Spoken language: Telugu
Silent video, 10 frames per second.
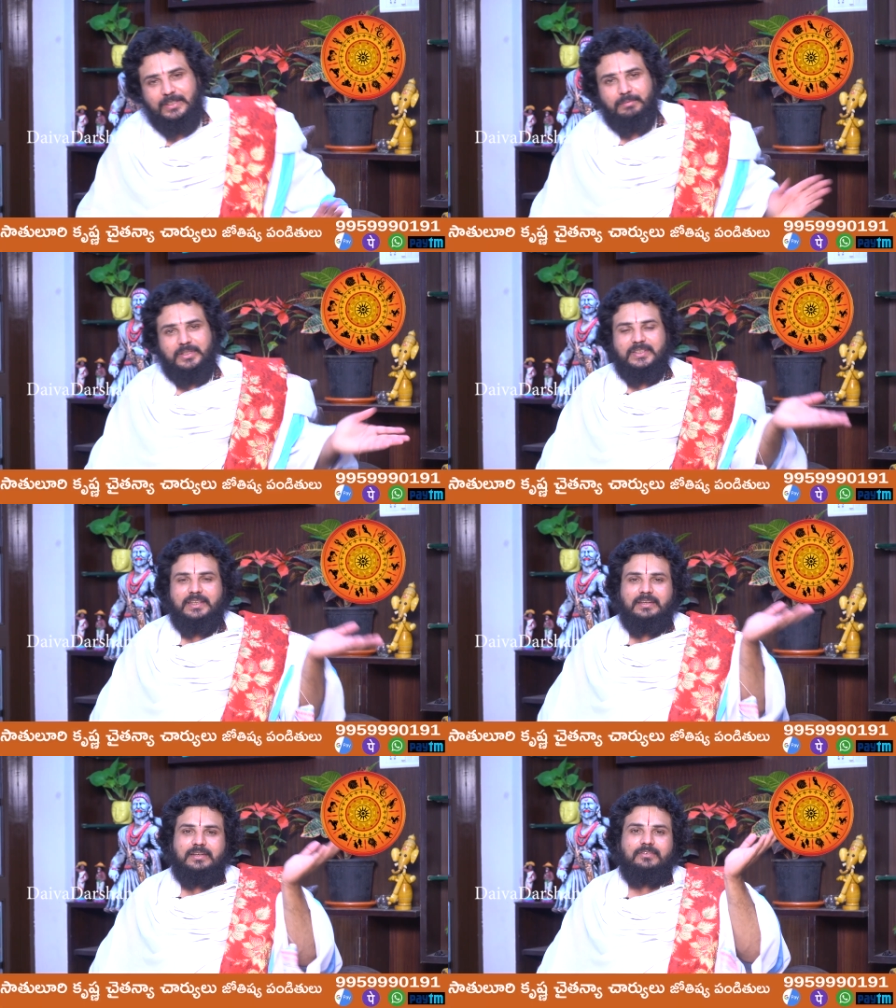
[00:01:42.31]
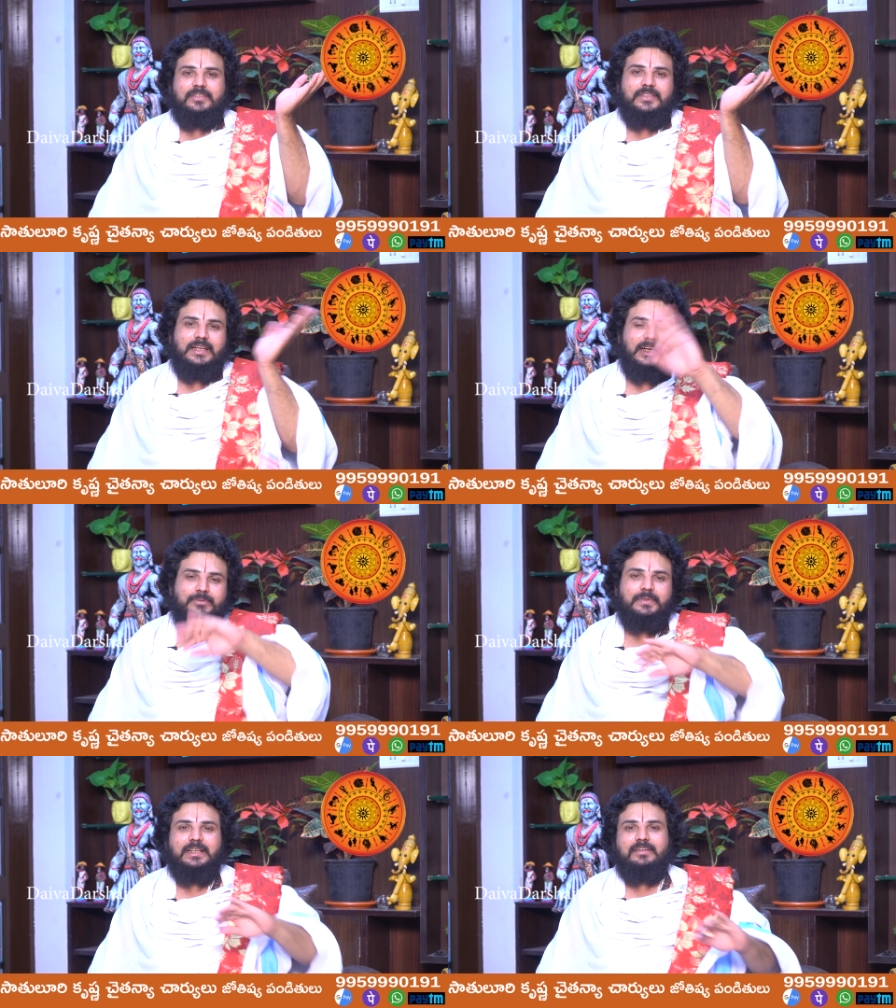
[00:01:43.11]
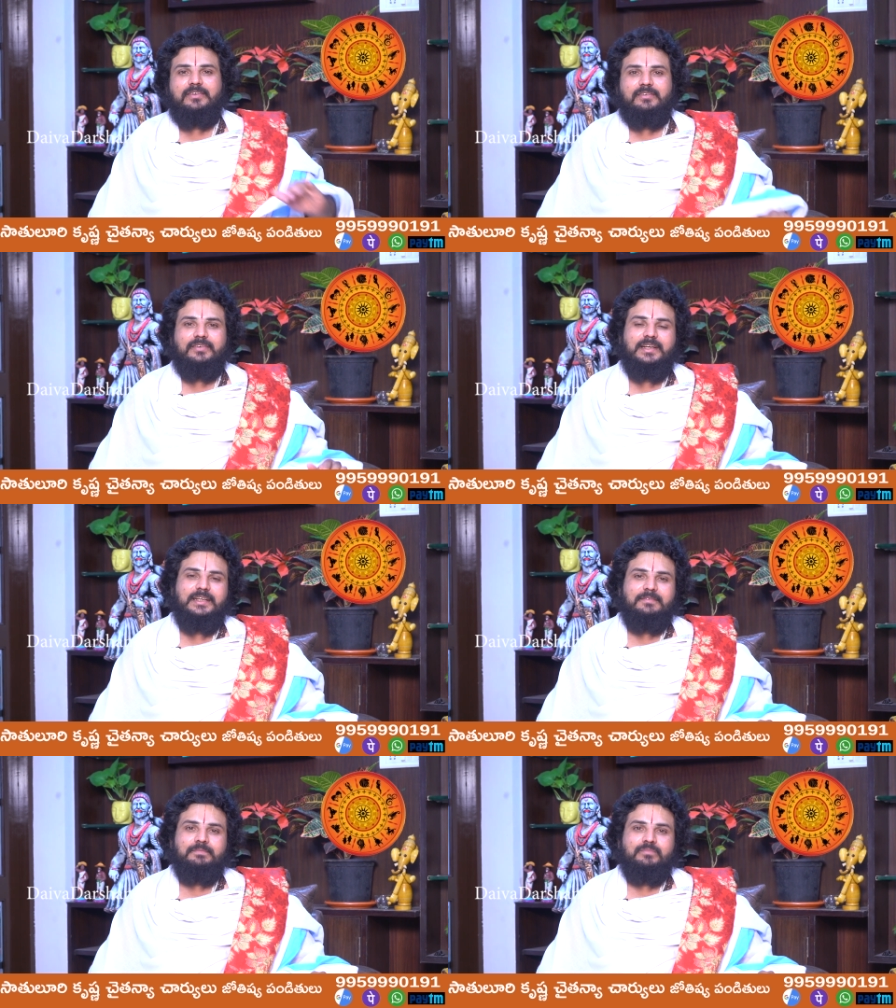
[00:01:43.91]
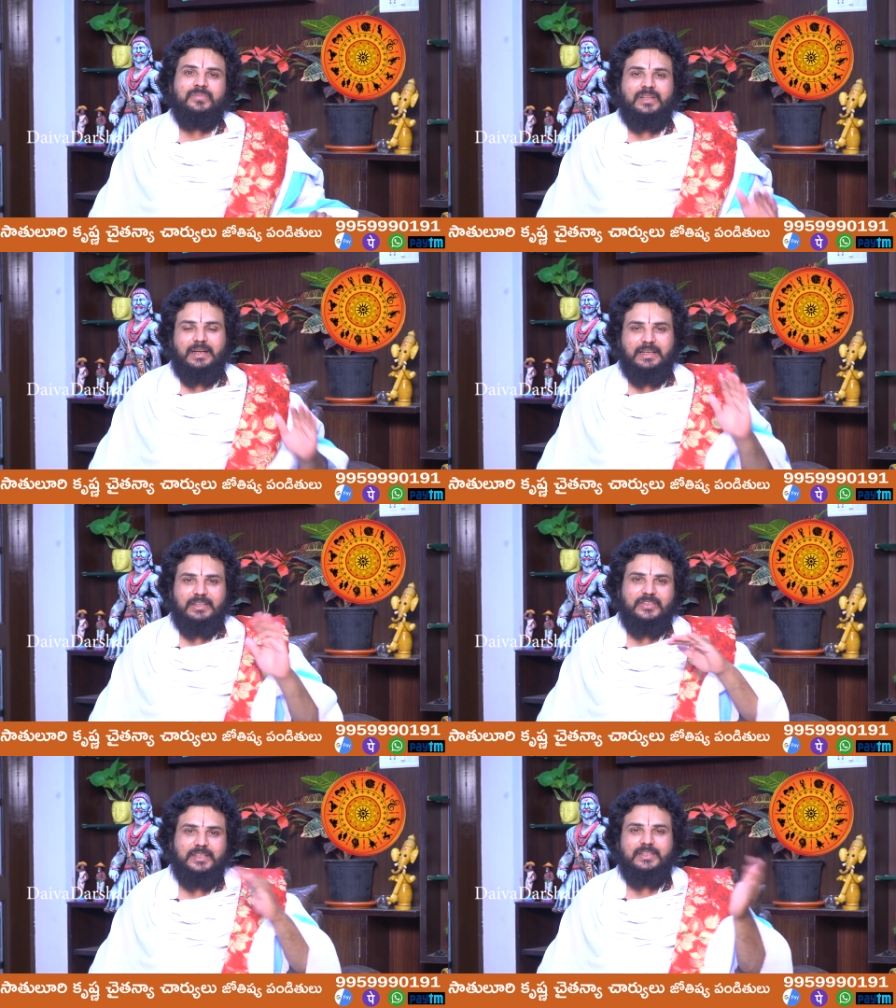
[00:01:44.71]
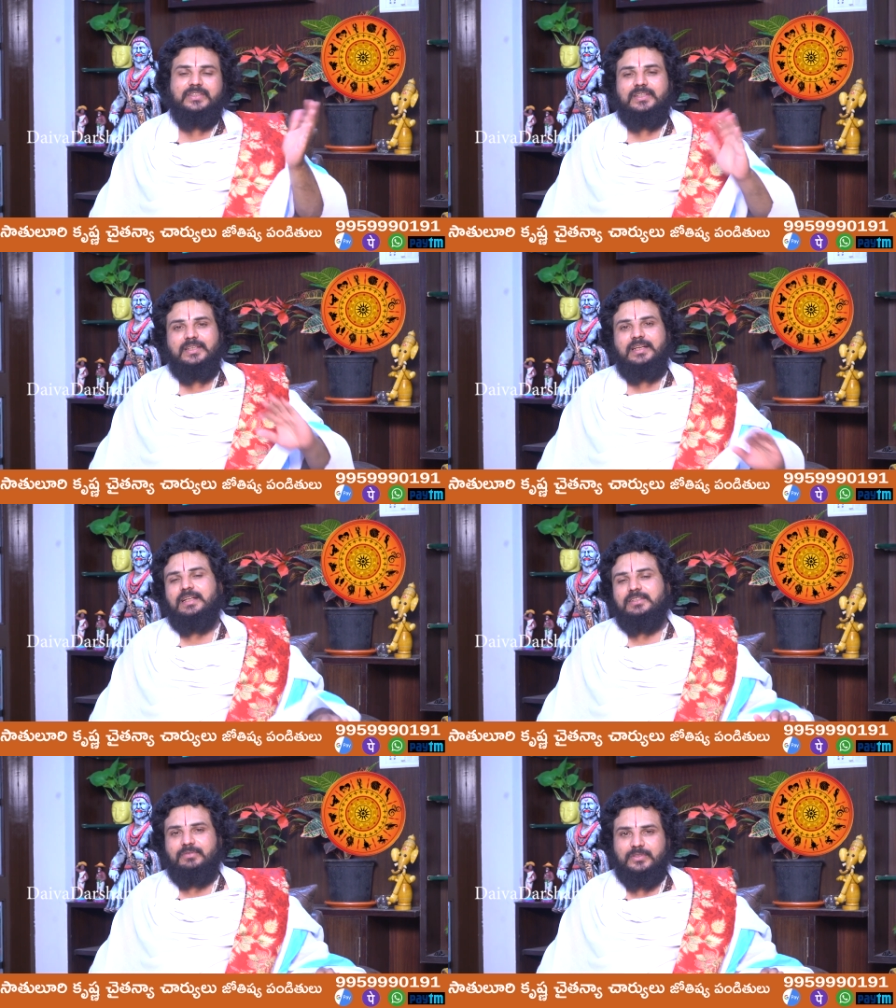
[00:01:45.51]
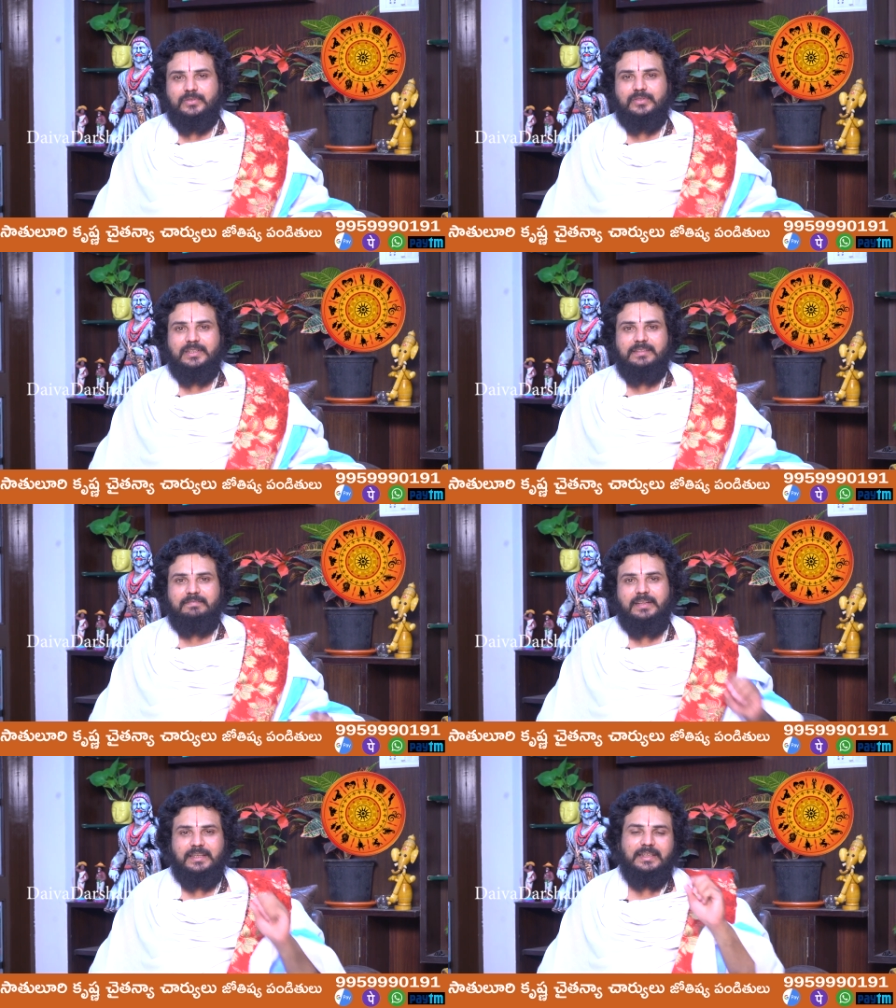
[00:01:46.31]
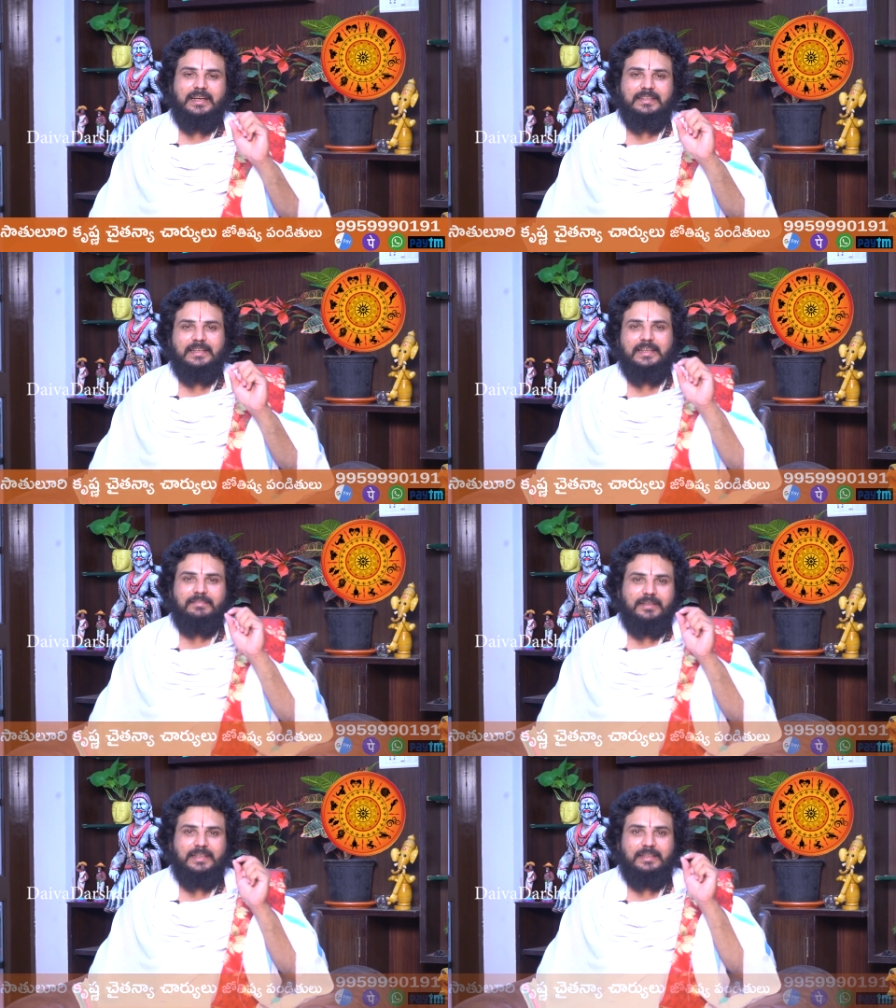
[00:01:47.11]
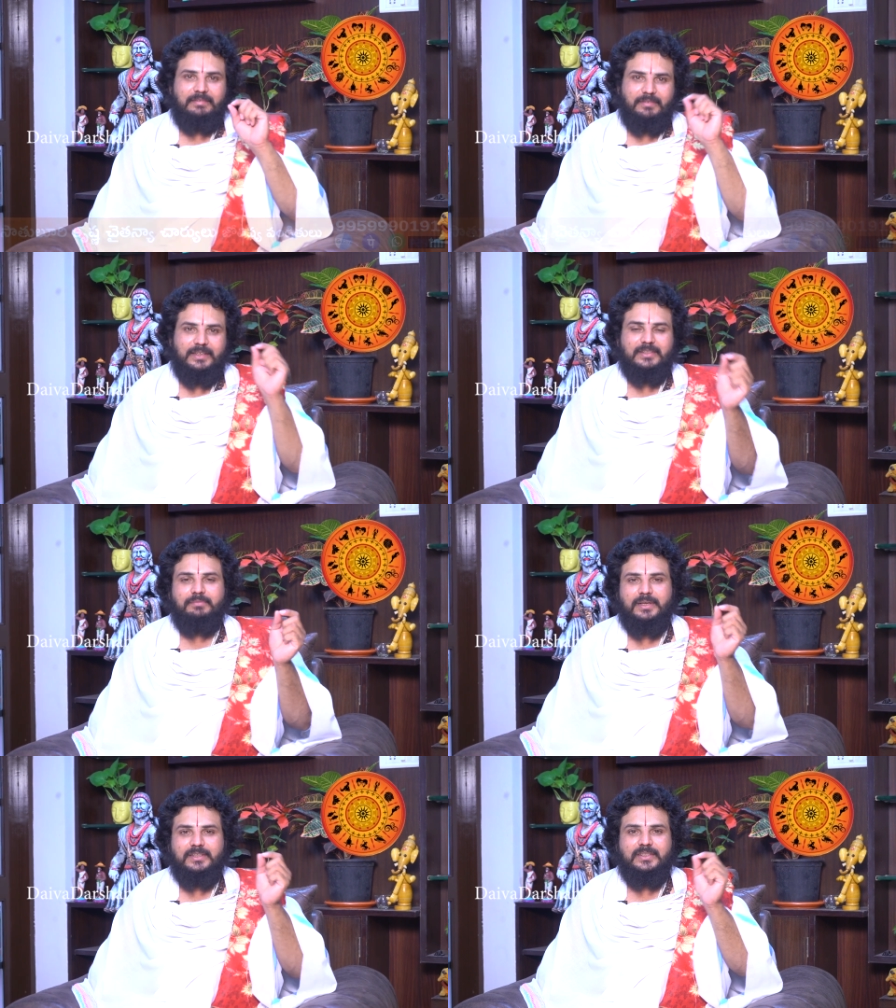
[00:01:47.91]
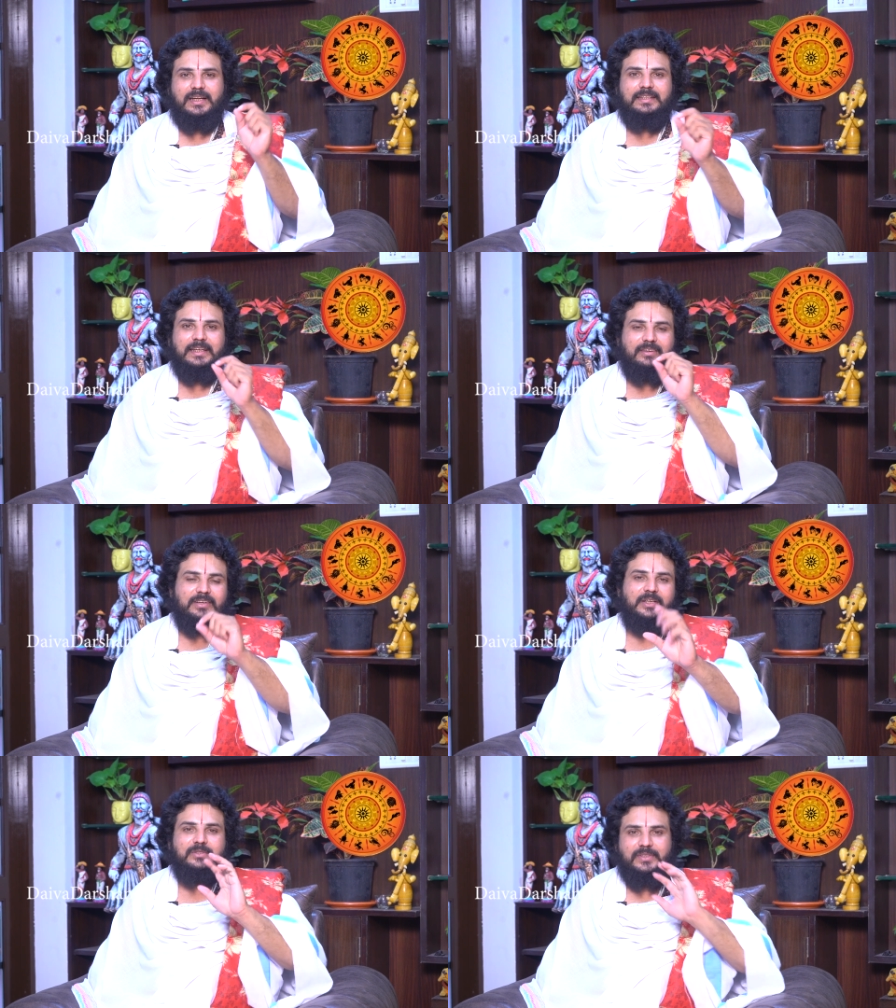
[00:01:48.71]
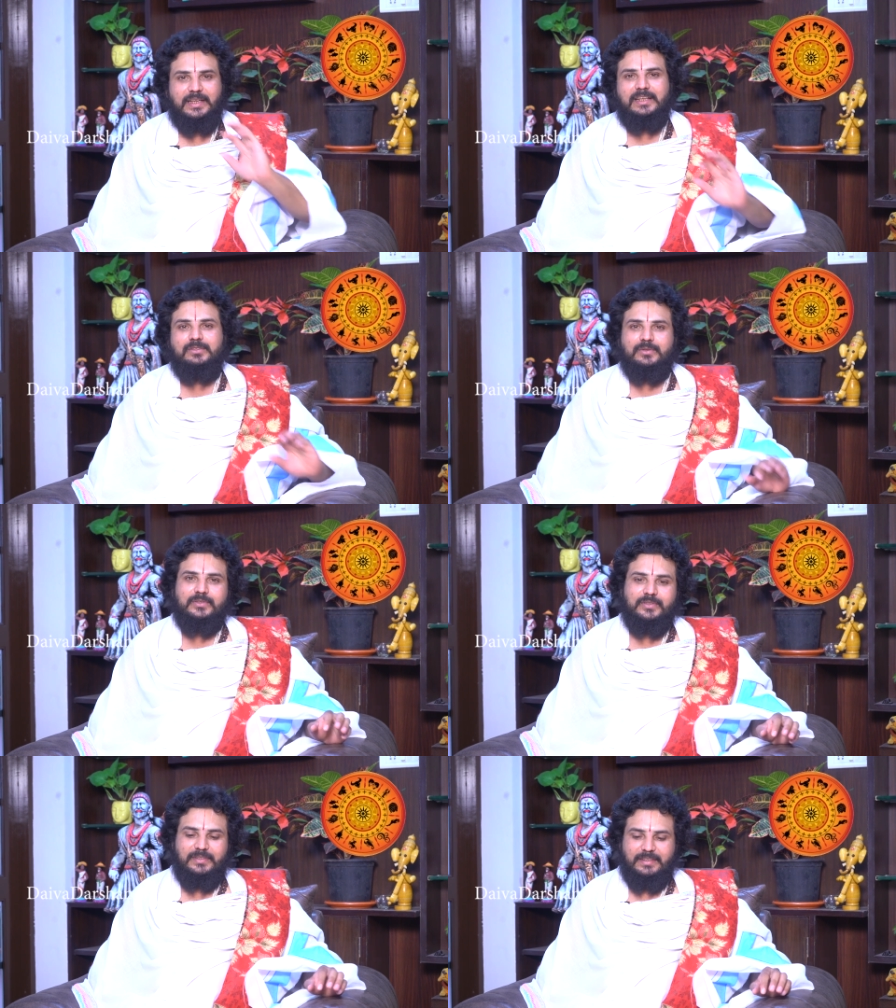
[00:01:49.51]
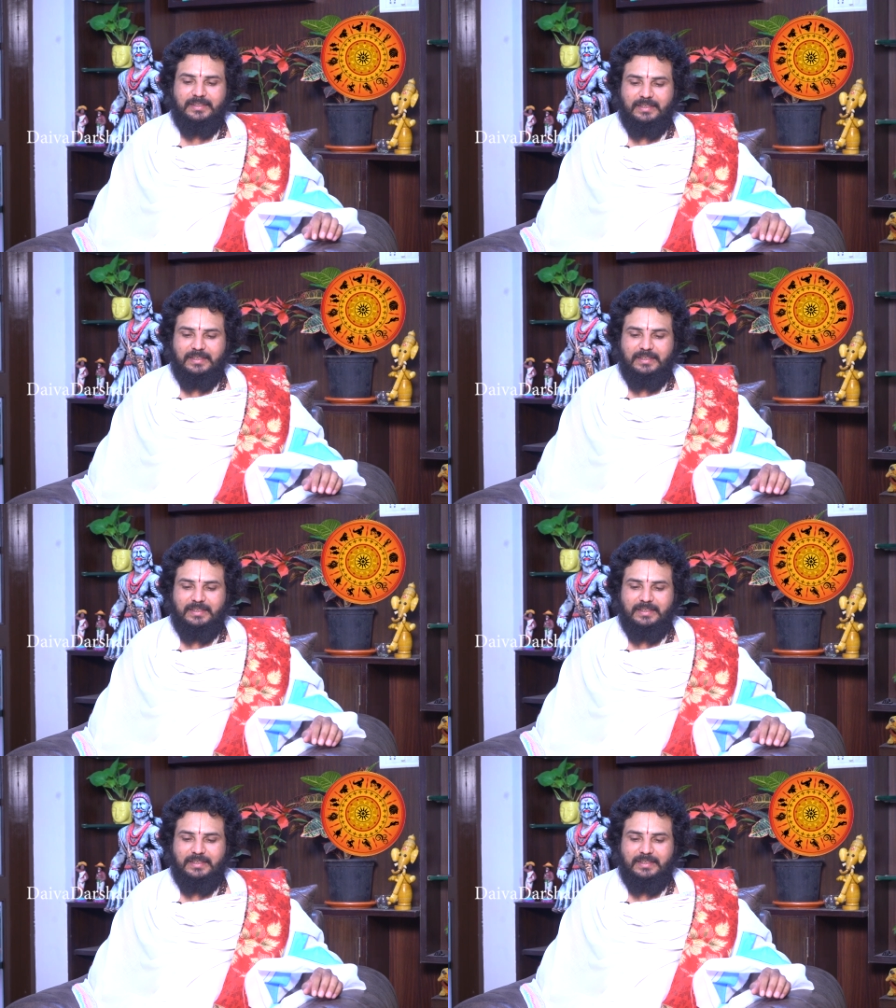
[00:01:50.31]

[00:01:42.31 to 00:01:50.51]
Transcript: సమస్య వచ్చి హాస్పిటల్ కొరకు వెళ్ళి అక్కడ చికిత్స చేయాల్సి వస్తుంది దానికి ఆదాయం అంటే వాడు సంబంధించిన ఆదాయంలో ఖర్చు చేయాల్సి వస్తుంది